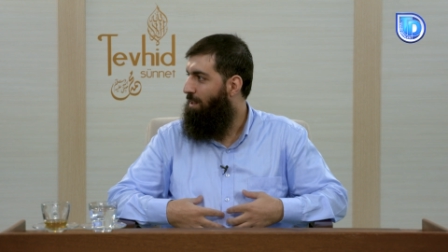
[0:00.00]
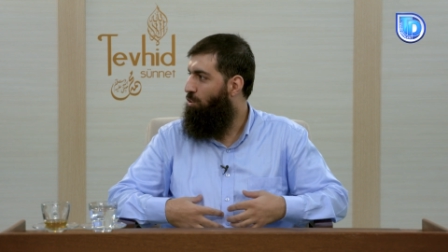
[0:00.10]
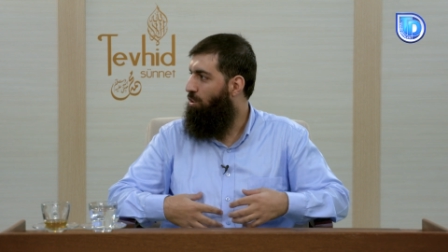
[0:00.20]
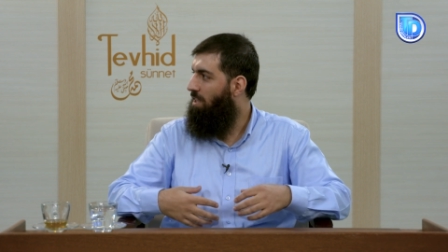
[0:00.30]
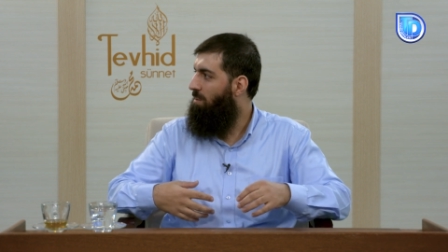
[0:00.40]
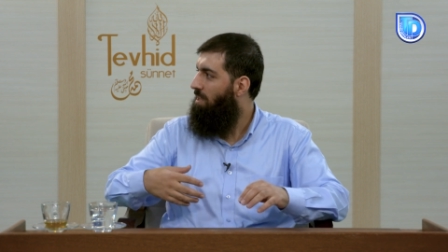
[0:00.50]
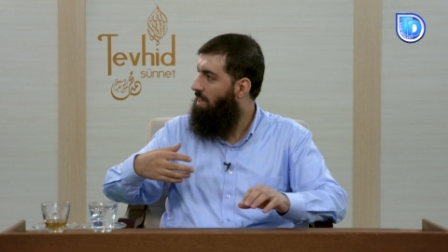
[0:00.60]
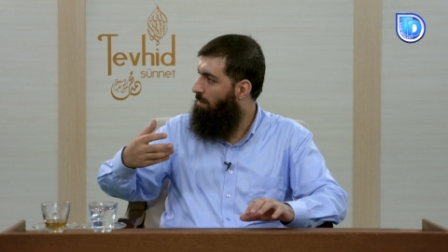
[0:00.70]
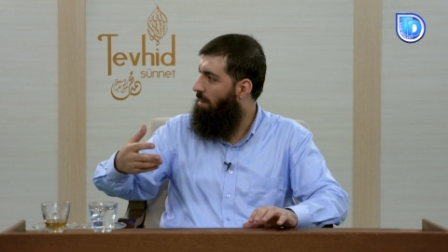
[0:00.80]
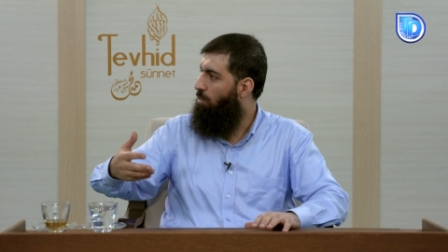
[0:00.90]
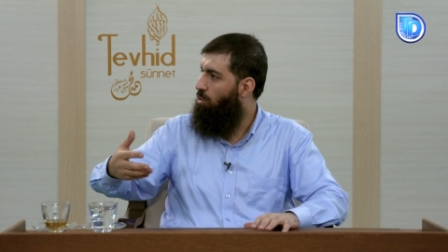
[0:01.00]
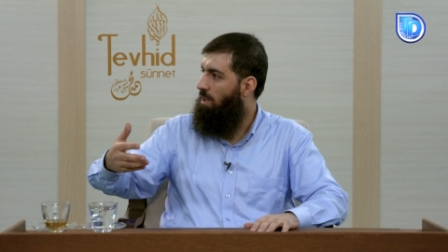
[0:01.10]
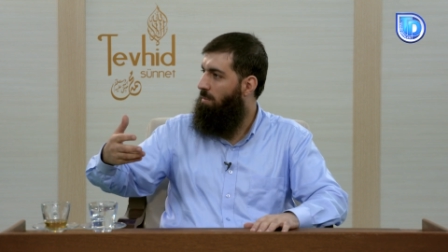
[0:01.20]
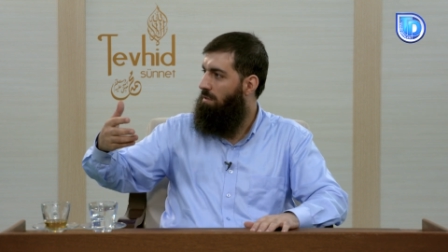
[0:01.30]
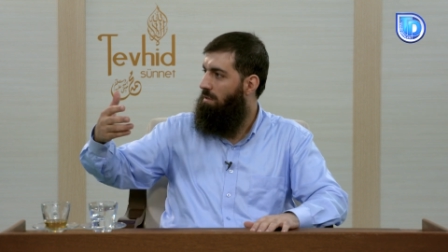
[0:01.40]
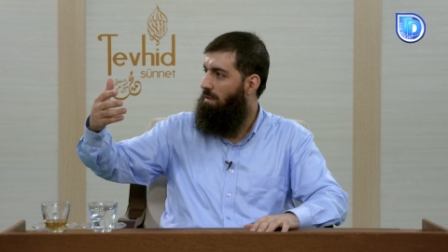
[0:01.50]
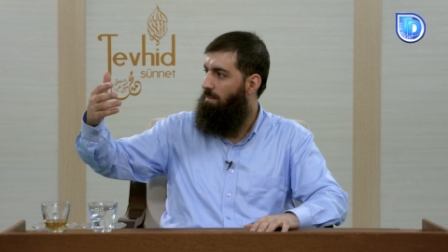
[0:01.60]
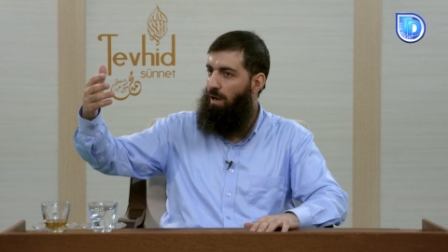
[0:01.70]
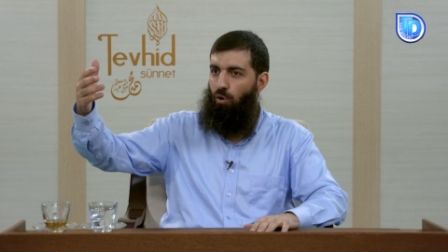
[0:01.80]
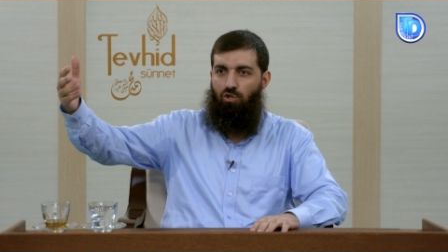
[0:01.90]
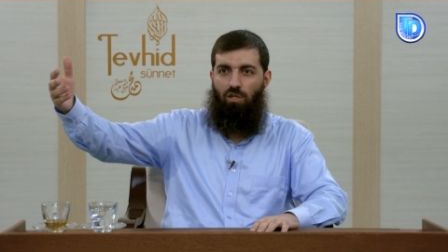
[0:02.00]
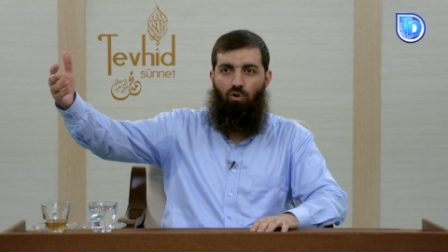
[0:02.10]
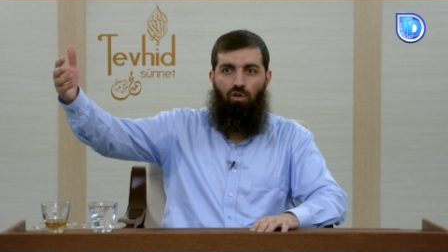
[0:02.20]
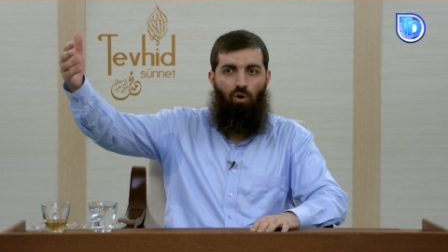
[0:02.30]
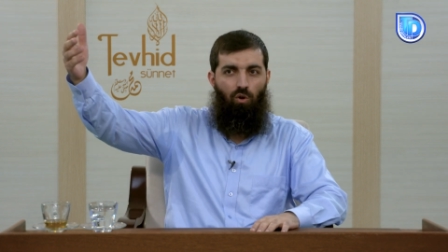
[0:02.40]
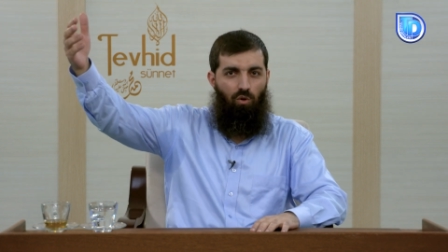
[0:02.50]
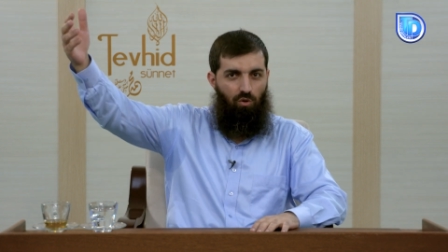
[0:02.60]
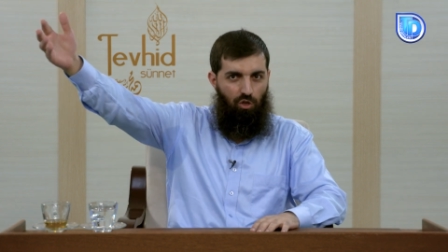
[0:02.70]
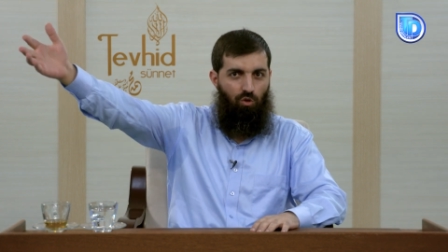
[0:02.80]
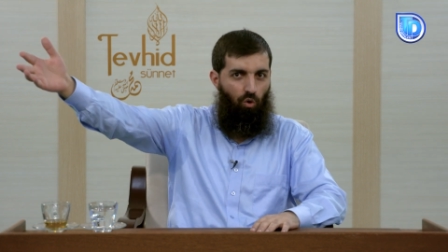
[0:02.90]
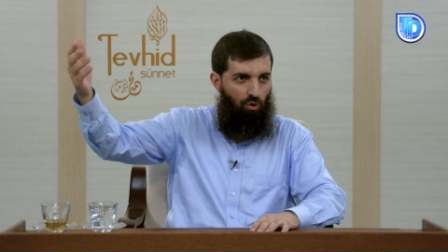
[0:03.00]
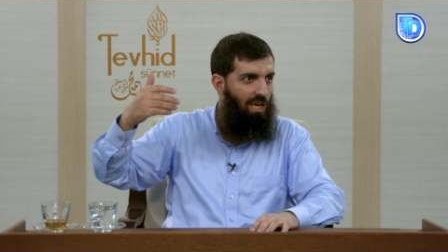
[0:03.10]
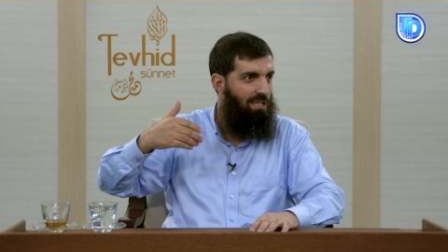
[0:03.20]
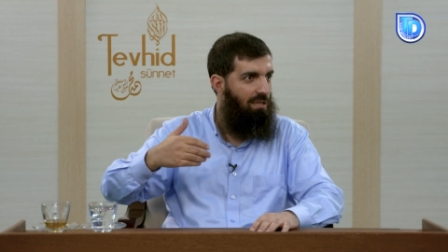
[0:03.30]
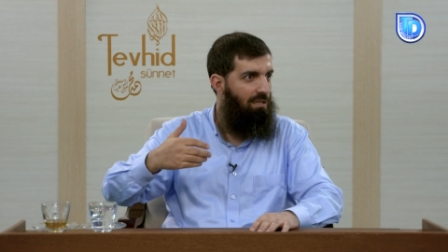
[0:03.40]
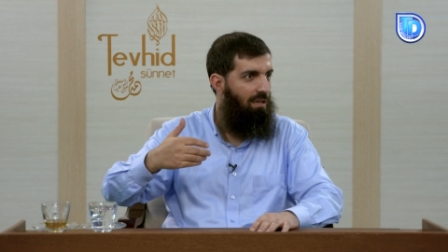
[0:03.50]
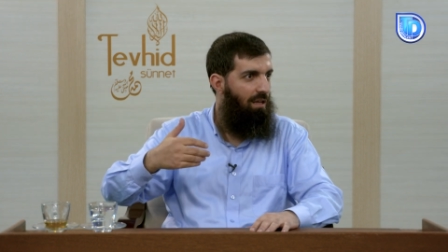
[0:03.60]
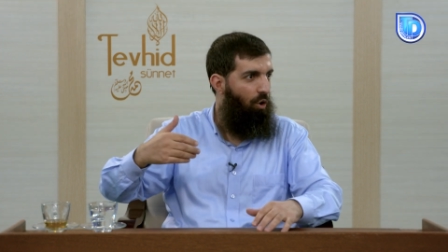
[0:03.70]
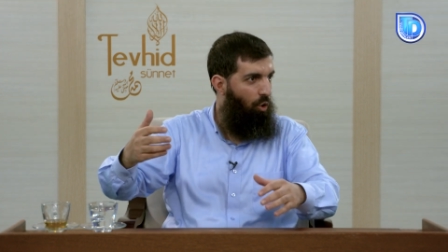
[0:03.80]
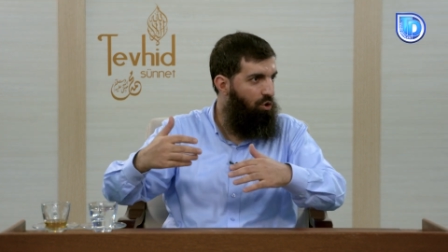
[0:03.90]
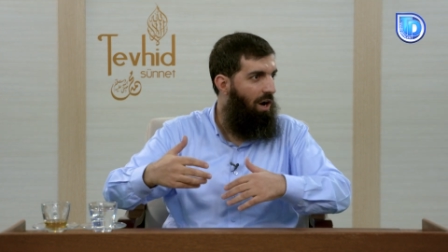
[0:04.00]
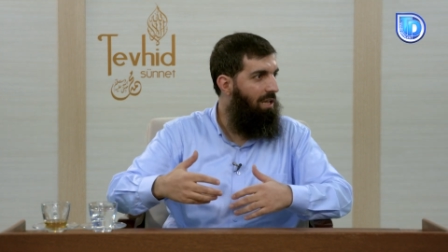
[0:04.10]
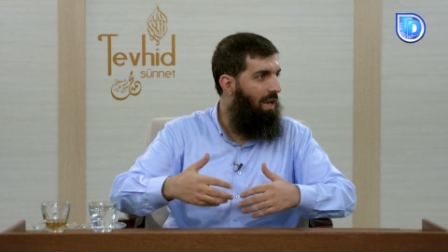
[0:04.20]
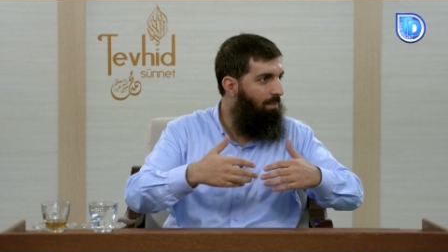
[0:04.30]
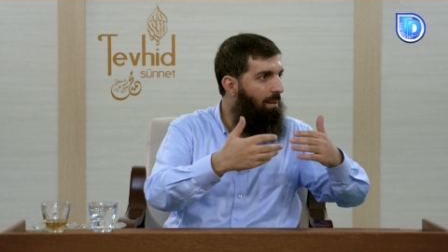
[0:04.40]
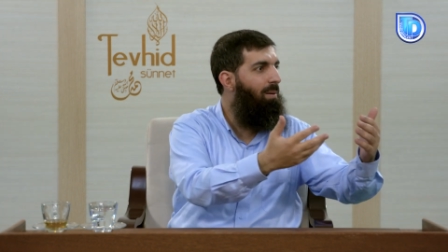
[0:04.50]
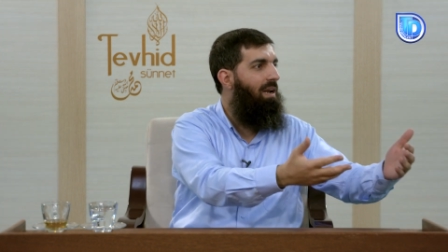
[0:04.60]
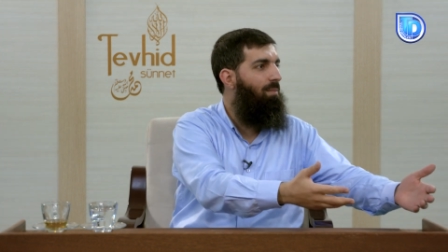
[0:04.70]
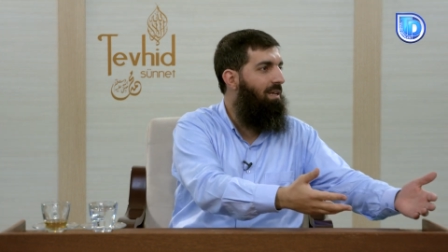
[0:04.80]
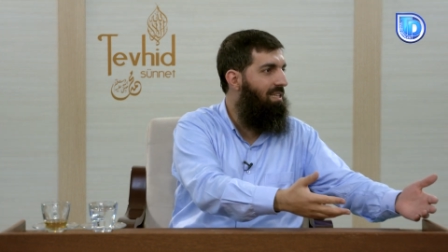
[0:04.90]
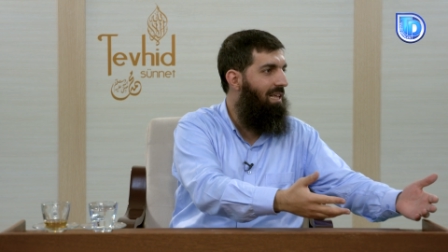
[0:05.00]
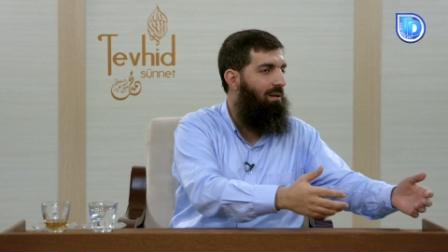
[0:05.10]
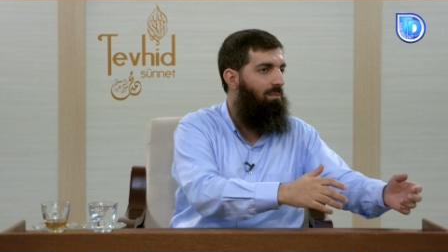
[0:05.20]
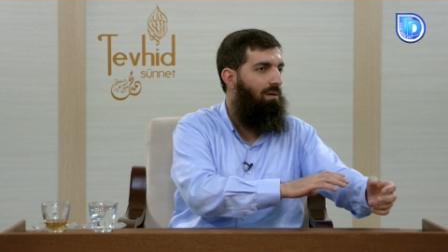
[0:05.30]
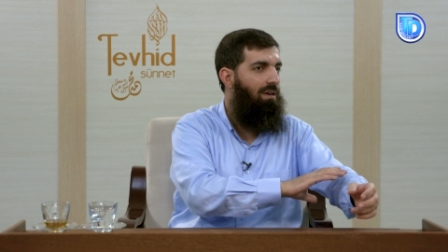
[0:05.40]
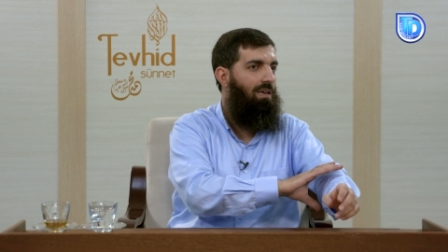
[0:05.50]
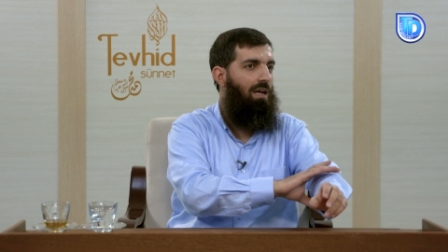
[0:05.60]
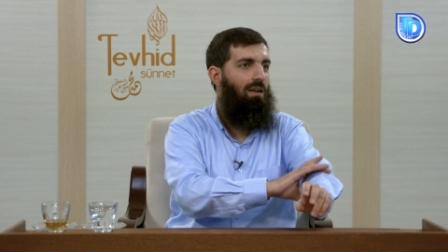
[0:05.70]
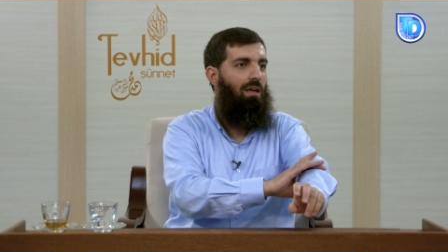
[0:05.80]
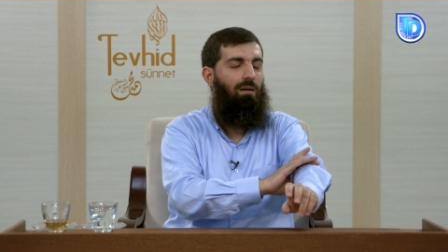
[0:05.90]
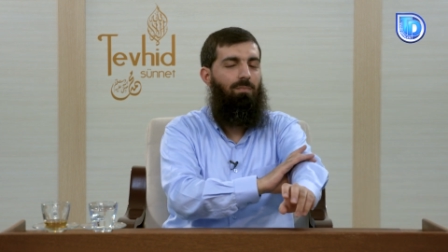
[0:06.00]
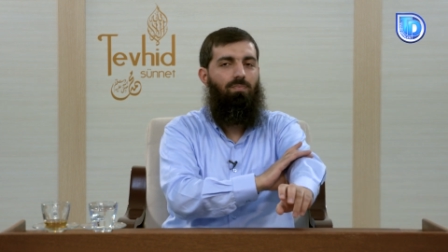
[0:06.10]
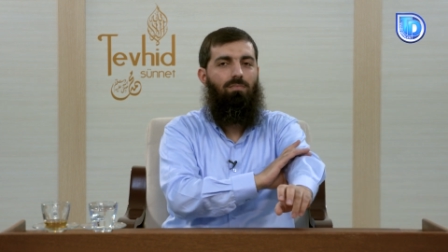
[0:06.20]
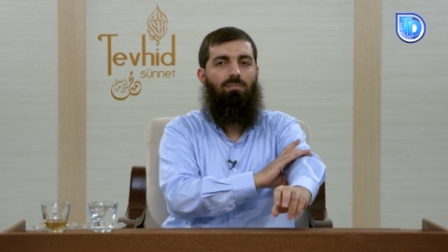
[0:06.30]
Diyor dedim ki tamam o zaman bak hoca diyor ki git onu getir. Onu alalım hep beraber gidelim e, yanına.